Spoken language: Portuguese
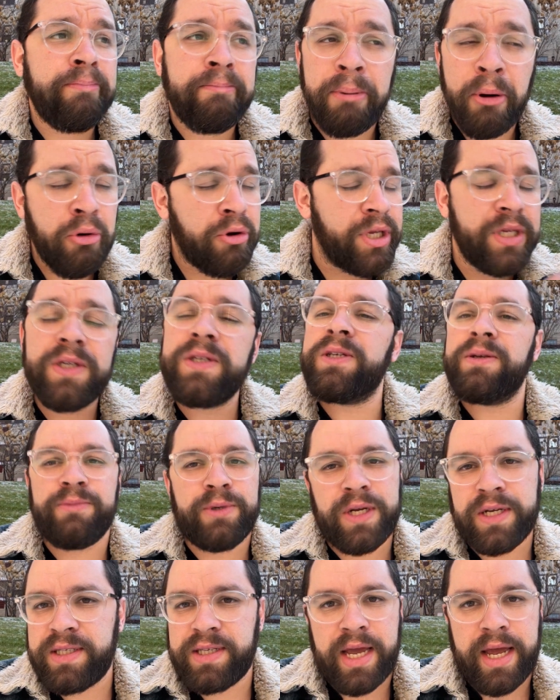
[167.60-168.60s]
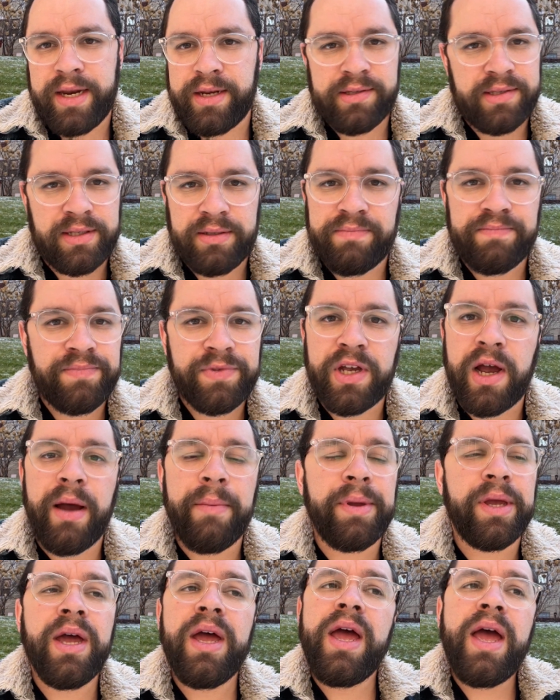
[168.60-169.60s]
pouquíssimo na série, assim,
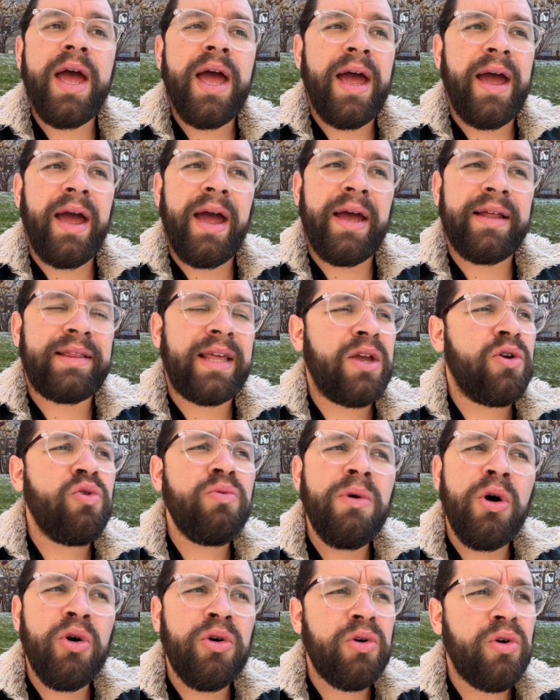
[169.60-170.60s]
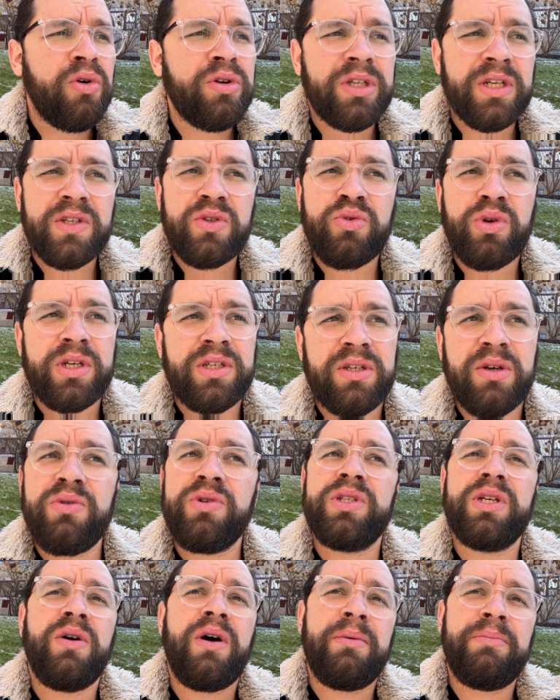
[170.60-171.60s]
sabe? É, tem uma ou outra
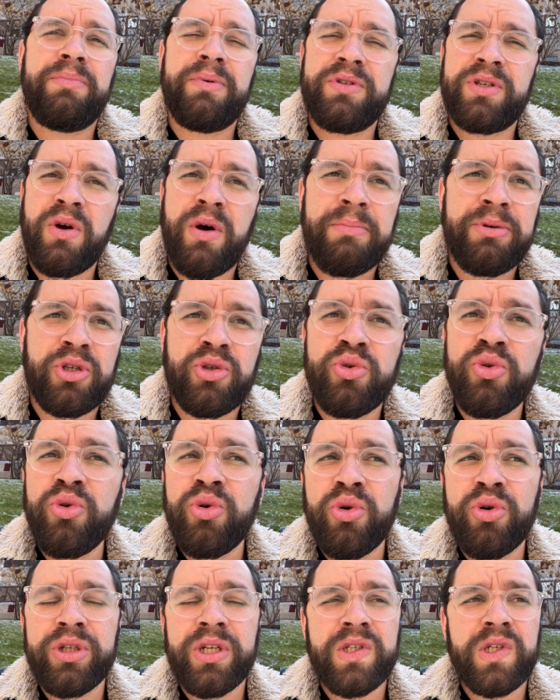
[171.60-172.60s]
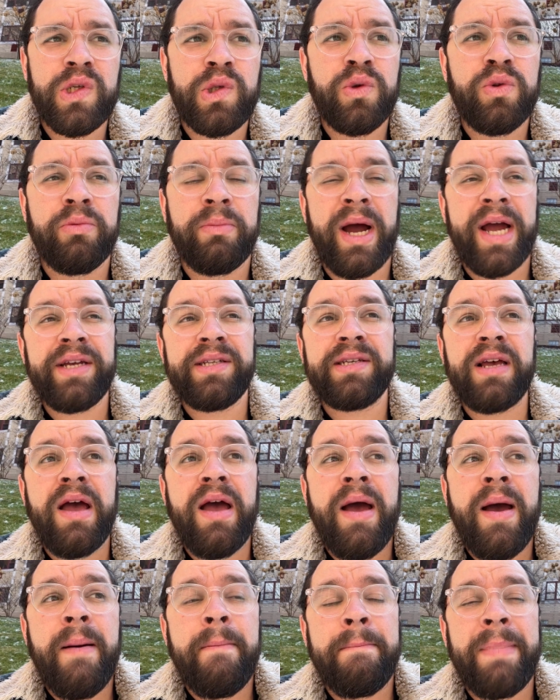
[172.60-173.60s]
situação que são, são absurdas e tudo mais,
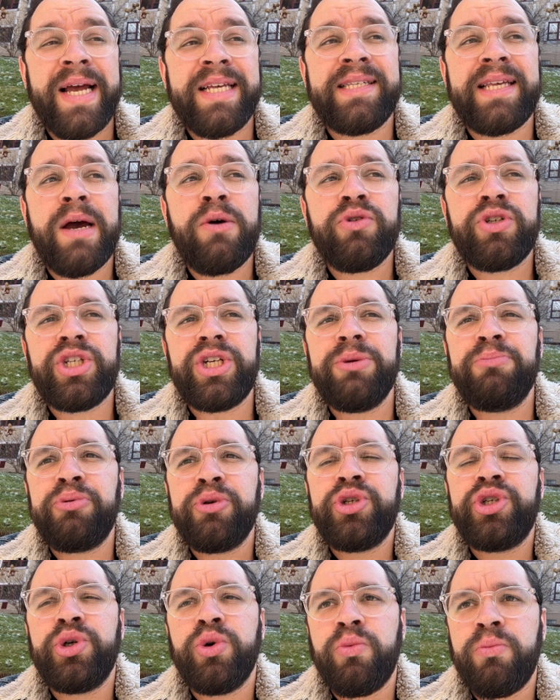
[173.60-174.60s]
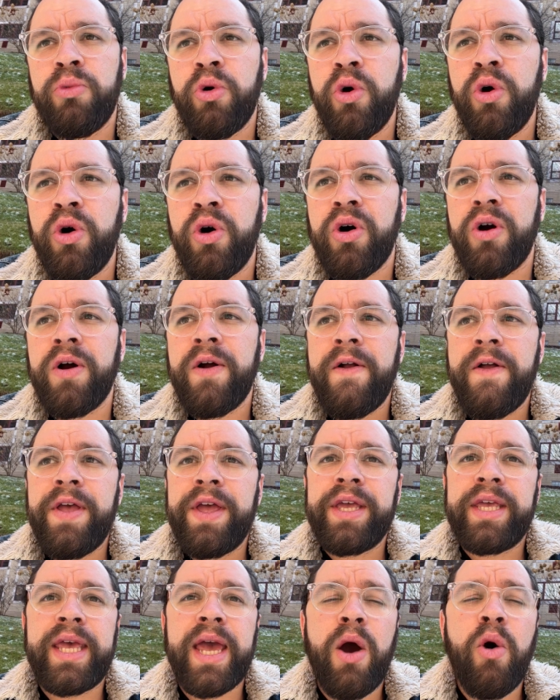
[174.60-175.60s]
mas é o tipo de humor
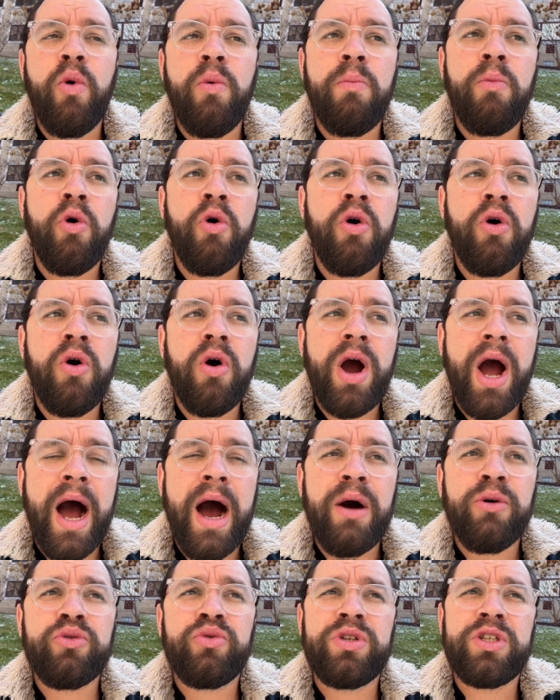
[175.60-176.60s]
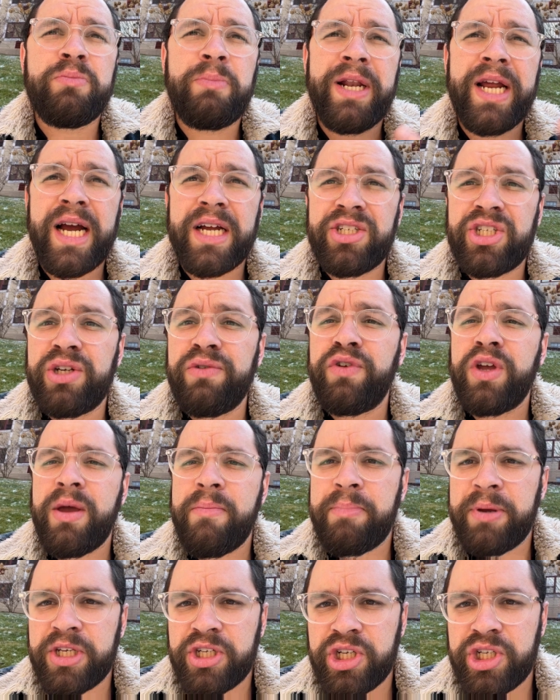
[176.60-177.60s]
que é o humor autoexplicativo e
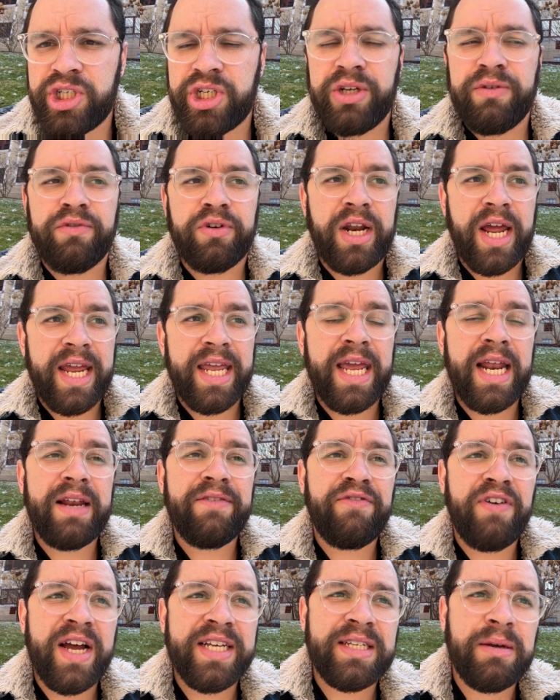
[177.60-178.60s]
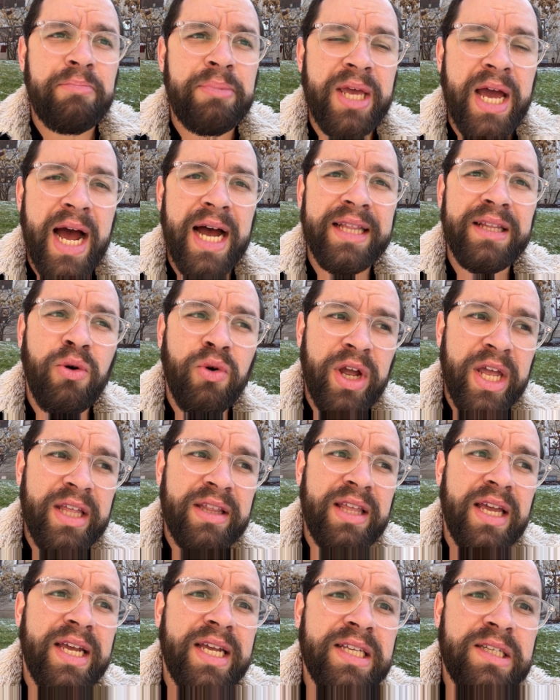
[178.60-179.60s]
repetitivo, né? Que ele faz a piada,
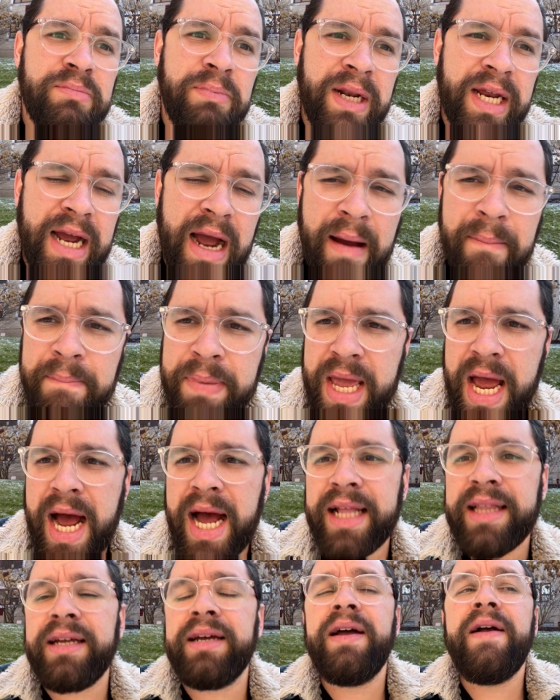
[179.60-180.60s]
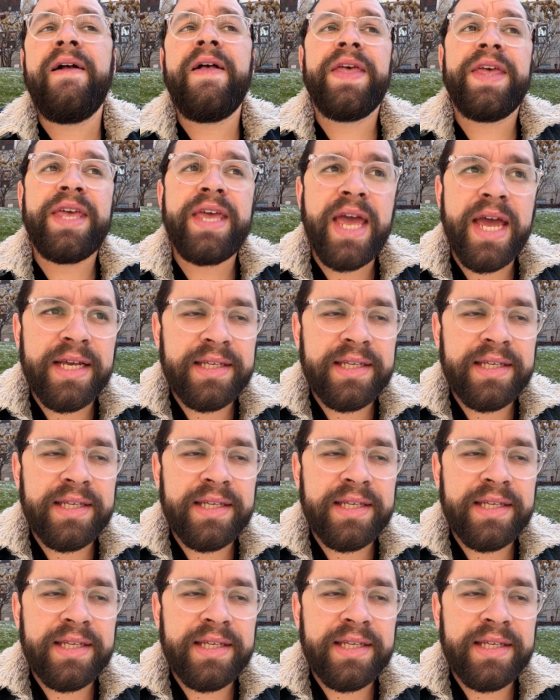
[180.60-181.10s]
alguém tem que explicar a piada e